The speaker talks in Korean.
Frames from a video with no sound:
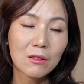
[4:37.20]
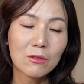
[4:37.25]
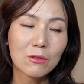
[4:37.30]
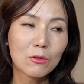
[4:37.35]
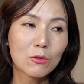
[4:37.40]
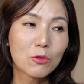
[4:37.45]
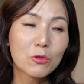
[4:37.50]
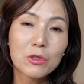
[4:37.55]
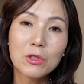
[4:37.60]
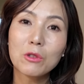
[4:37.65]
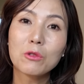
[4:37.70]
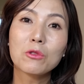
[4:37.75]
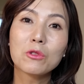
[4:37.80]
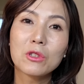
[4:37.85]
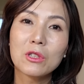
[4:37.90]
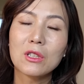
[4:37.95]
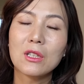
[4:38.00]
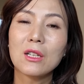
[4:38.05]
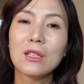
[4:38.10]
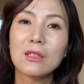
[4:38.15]

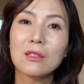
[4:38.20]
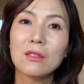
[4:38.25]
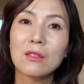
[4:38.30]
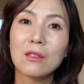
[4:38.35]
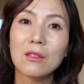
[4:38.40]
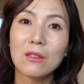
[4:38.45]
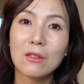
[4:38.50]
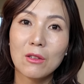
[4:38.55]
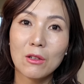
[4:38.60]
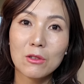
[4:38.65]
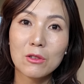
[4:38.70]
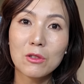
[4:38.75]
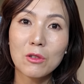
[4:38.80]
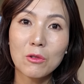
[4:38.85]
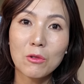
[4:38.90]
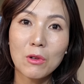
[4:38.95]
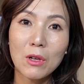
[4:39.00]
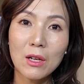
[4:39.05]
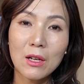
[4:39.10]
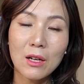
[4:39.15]
굵직굵직한
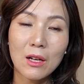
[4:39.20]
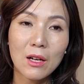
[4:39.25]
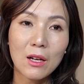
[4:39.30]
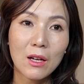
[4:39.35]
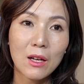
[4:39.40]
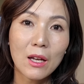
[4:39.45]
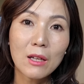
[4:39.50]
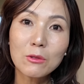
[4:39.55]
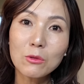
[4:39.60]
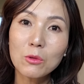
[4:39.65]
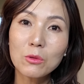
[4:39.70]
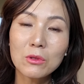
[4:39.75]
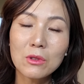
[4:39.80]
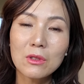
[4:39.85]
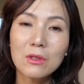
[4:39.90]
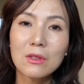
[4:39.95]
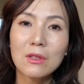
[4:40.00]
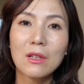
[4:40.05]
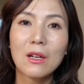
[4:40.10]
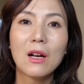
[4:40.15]
결정과
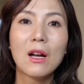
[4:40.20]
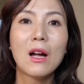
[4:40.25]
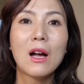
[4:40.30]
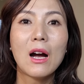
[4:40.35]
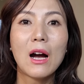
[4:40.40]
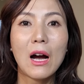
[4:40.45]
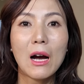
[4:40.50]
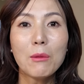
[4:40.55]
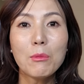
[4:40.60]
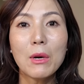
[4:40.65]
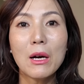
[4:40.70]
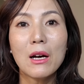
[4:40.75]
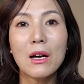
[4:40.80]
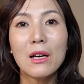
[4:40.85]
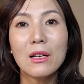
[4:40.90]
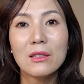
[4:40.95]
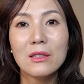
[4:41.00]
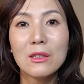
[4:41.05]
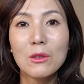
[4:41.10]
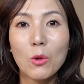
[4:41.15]
행동들을
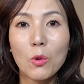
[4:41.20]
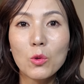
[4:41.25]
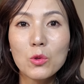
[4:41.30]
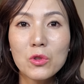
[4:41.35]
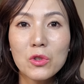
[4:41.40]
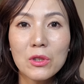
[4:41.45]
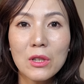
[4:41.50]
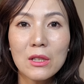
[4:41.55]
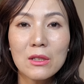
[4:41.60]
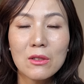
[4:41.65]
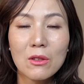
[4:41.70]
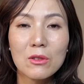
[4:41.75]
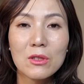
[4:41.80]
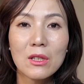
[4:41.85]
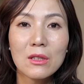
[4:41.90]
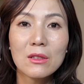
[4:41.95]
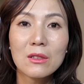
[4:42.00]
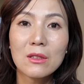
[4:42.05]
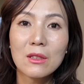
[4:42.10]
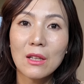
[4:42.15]
아마 이 온순한
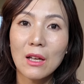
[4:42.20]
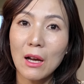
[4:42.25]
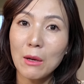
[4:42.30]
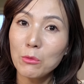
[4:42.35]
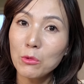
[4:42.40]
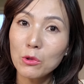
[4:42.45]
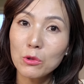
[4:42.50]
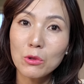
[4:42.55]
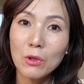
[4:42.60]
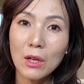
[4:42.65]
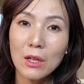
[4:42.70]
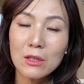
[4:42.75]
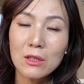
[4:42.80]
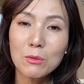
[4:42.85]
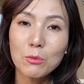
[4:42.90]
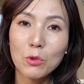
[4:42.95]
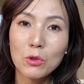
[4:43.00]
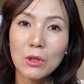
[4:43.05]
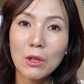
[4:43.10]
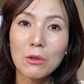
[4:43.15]
여자는 아무것도 하지
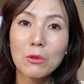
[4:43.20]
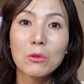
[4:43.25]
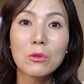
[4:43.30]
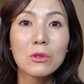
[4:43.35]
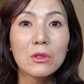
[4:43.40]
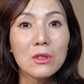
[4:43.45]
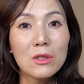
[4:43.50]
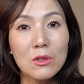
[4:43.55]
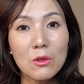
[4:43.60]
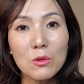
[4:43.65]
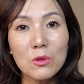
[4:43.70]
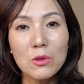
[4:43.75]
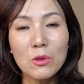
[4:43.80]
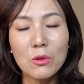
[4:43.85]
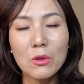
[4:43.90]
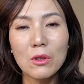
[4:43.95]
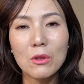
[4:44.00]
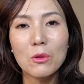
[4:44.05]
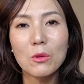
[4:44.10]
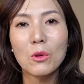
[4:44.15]
못하고
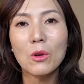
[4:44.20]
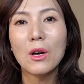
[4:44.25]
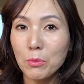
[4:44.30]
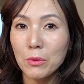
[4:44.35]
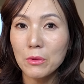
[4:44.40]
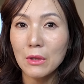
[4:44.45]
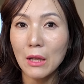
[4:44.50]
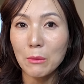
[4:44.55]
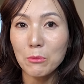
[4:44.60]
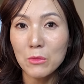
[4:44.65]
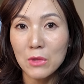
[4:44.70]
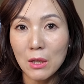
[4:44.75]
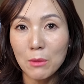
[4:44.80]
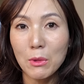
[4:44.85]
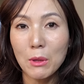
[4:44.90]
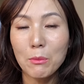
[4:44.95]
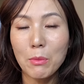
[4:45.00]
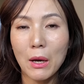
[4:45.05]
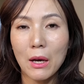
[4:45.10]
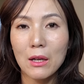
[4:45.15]
의존적이고
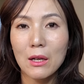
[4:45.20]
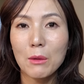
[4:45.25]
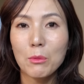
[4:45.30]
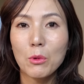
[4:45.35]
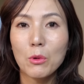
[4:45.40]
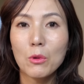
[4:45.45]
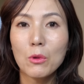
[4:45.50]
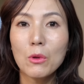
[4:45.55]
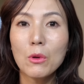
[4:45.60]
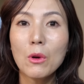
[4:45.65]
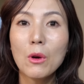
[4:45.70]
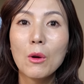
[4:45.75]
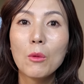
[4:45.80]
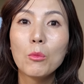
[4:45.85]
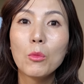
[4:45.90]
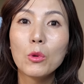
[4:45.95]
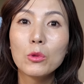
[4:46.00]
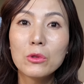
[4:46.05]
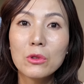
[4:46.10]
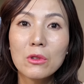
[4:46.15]
남자만 바라보고
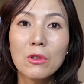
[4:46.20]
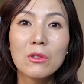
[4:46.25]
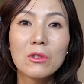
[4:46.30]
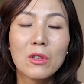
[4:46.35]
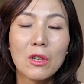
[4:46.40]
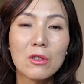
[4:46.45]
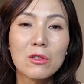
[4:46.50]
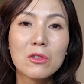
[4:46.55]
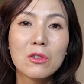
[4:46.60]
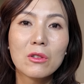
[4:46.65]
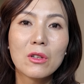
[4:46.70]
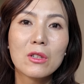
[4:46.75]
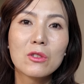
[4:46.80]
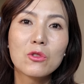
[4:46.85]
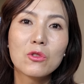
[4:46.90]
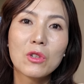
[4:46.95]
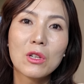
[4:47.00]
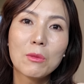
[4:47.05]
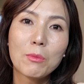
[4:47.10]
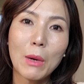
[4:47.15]
모든 걸 결정해
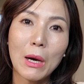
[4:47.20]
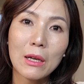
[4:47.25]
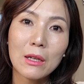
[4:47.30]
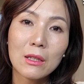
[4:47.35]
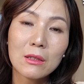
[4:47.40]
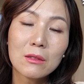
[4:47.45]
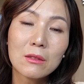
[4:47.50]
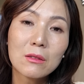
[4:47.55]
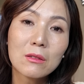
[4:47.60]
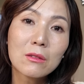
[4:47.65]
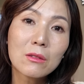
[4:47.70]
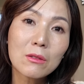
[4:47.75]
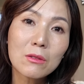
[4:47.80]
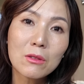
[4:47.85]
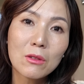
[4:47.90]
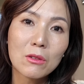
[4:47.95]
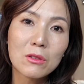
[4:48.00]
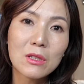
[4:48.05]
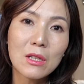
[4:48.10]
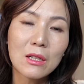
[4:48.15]
주길 바라는 그런
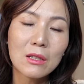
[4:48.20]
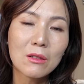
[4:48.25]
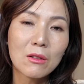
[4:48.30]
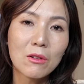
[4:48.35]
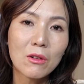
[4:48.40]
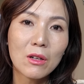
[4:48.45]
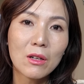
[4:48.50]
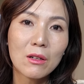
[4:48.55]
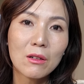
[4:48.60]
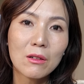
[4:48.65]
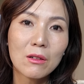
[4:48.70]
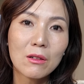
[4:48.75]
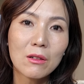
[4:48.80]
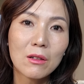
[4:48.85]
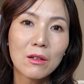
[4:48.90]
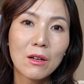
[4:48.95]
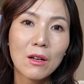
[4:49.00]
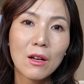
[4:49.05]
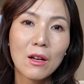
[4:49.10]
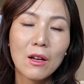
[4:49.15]
여자일 거예요.
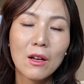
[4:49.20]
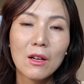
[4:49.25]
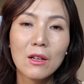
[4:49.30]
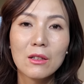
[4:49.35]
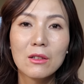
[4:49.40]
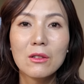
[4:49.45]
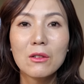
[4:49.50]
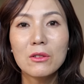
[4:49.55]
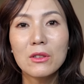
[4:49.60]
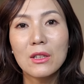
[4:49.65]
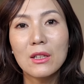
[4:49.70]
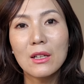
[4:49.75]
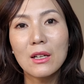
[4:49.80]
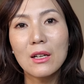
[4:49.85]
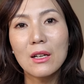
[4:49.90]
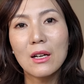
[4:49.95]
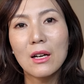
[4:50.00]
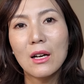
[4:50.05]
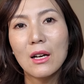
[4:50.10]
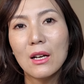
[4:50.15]

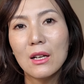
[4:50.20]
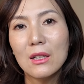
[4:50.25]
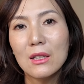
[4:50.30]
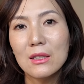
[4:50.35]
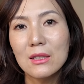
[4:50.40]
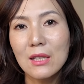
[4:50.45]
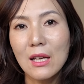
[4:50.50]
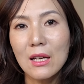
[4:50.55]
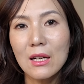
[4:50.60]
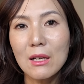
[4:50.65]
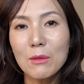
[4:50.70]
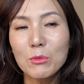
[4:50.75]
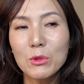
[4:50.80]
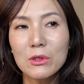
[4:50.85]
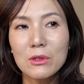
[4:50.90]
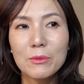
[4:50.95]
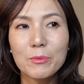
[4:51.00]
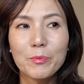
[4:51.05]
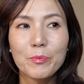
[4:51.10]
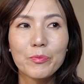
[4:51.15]
그러니까
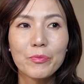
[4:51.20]
사람은